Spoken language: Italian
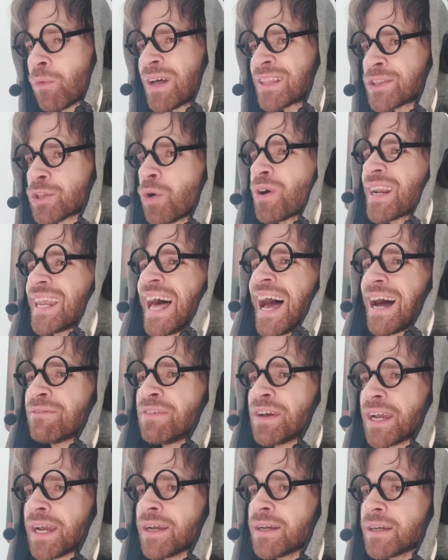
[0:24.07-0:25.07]
quattro
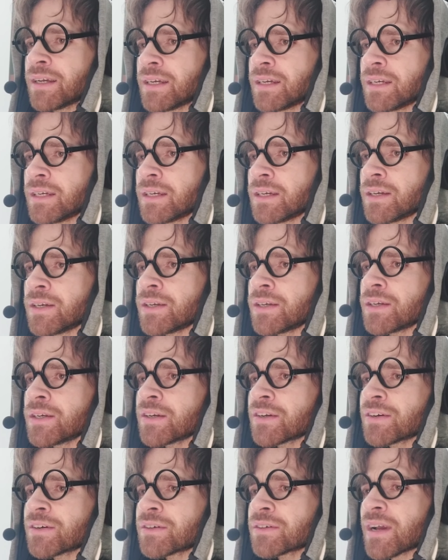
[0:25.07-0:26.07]
clave. Sono cresciute,
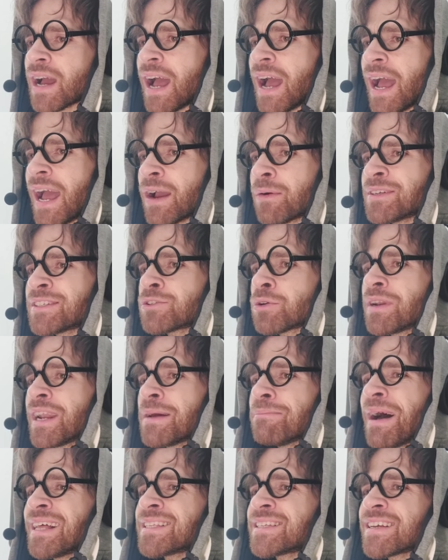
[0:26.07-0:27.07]
signore. Eh, queste sono le
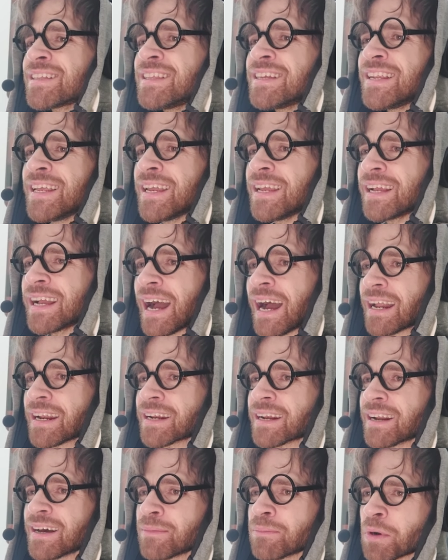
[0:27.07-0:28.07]
mazze di
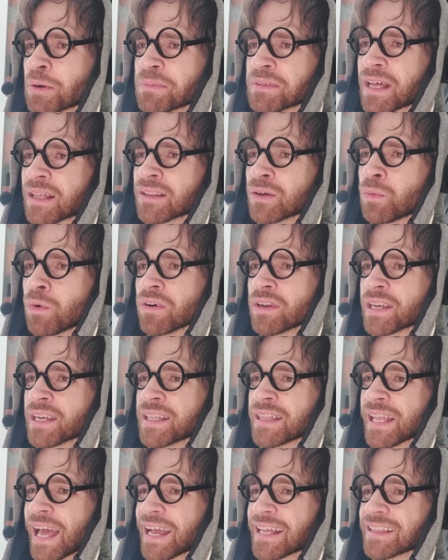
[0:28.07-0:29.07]
Negan, proprio da The
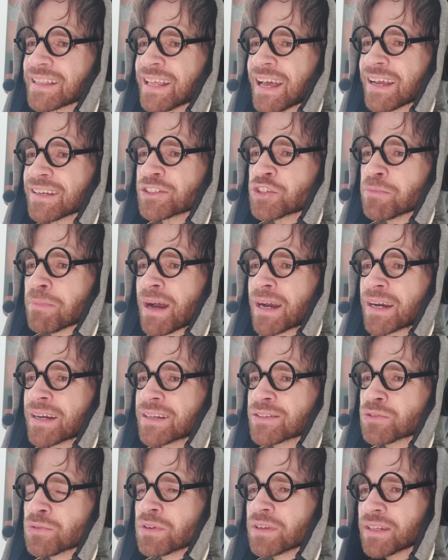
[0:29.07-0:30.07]
Walking Dead. Eh, ci
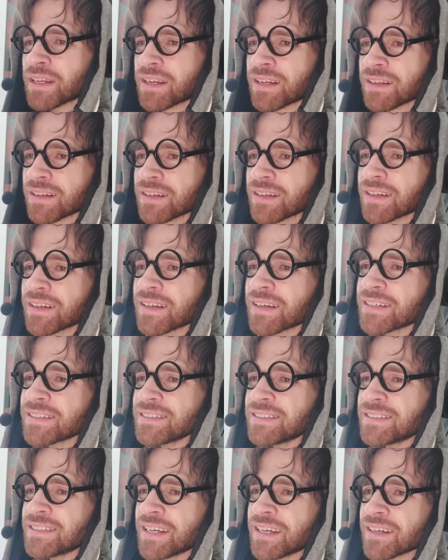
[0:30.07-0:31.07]
mancano solo le...
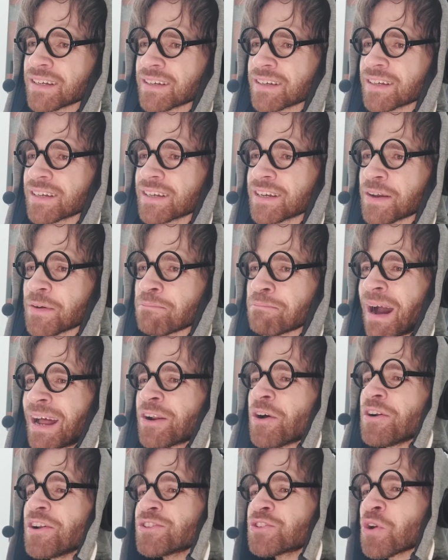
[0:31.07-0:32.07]
Sì. Ma
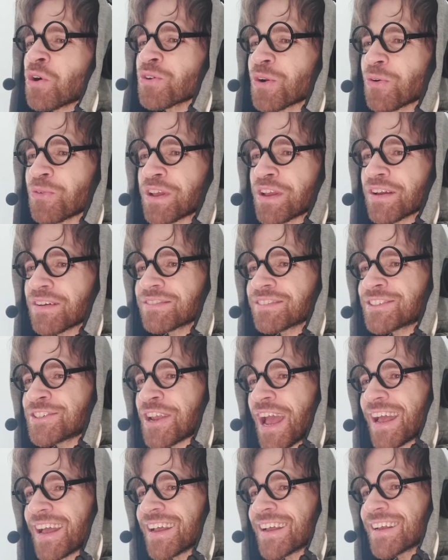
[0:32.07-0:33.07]
non sono eh. uni...
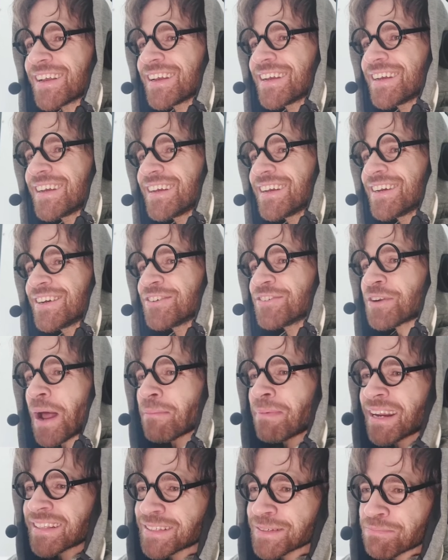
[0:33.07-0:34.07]
Cioè, una
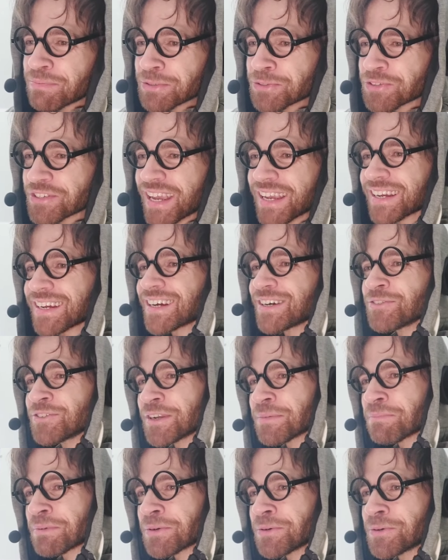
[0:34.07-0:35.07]
parte più secca,
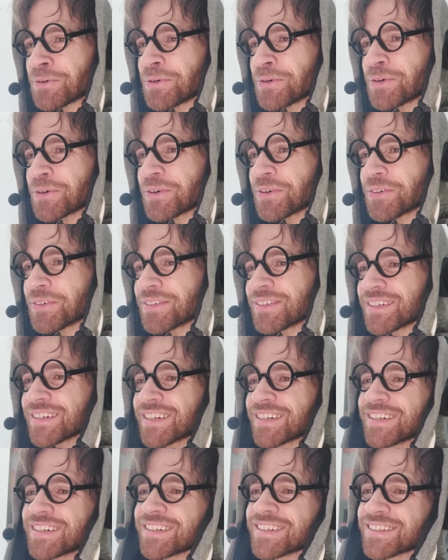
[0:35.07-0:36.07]
una più...
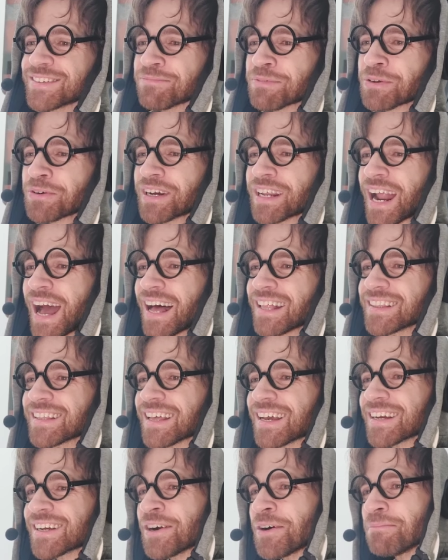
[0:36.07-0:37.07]
più
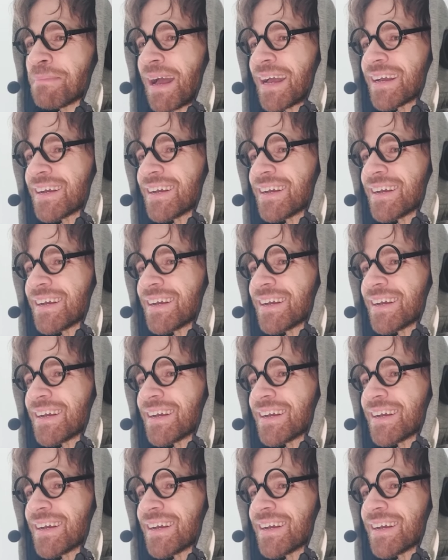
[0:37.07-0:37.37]
grande. Com'è?